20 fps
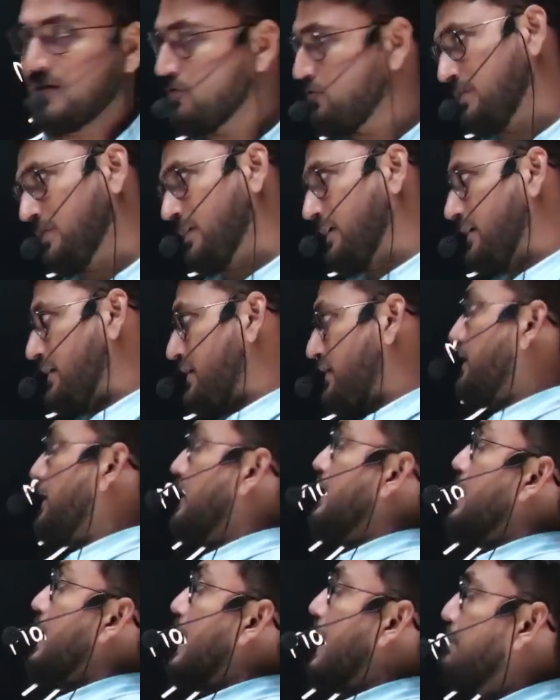उनके लिए
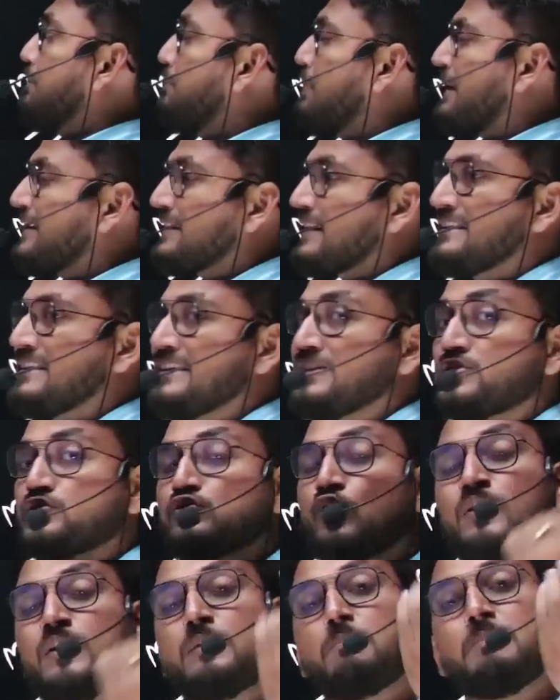अब बात आती है सौ
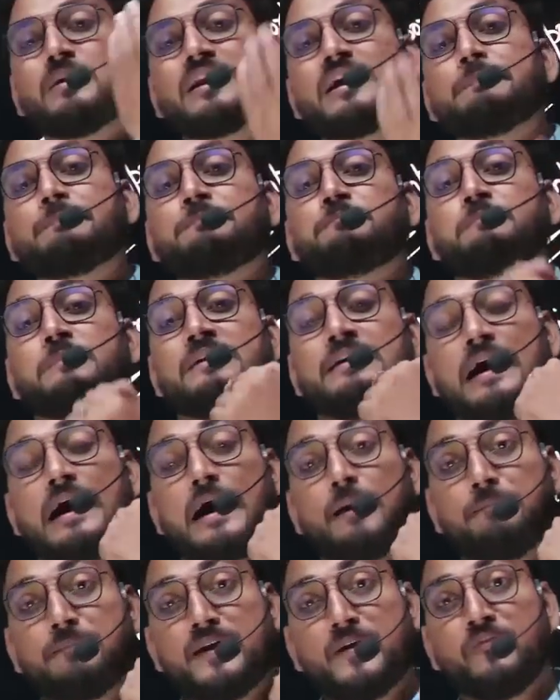नंबर आप
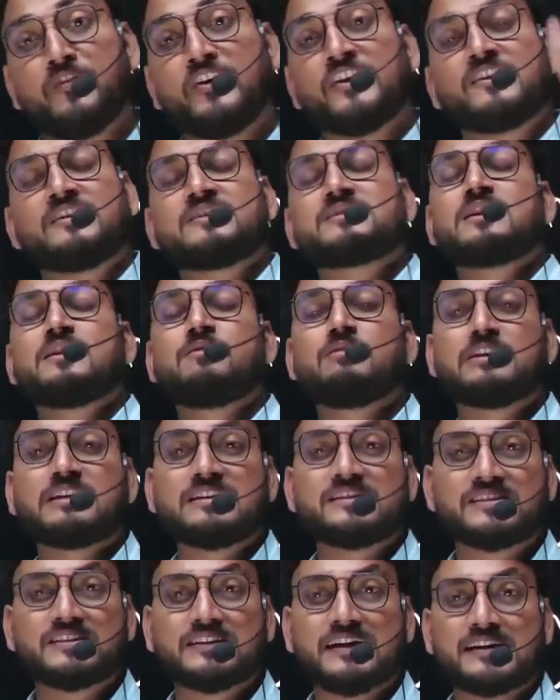अपनी फिटनेस लेवल के
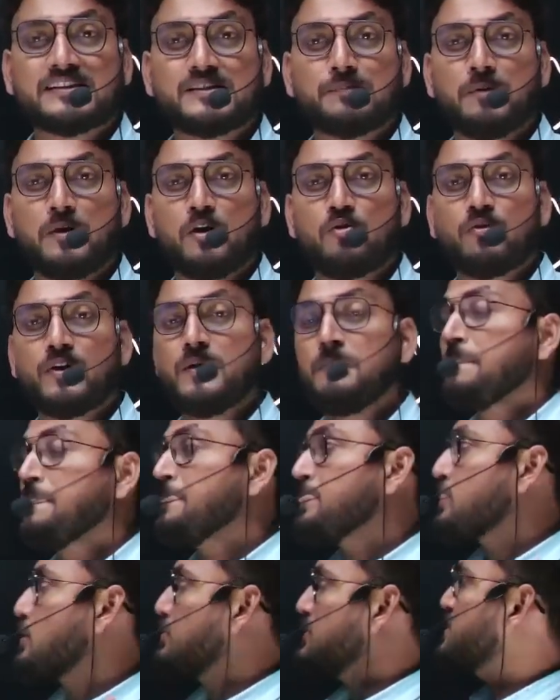कैसे पाओगे
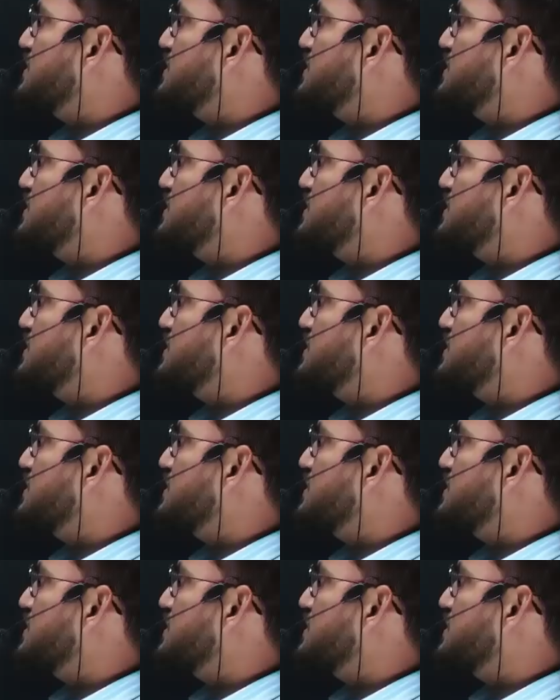तो बच्चे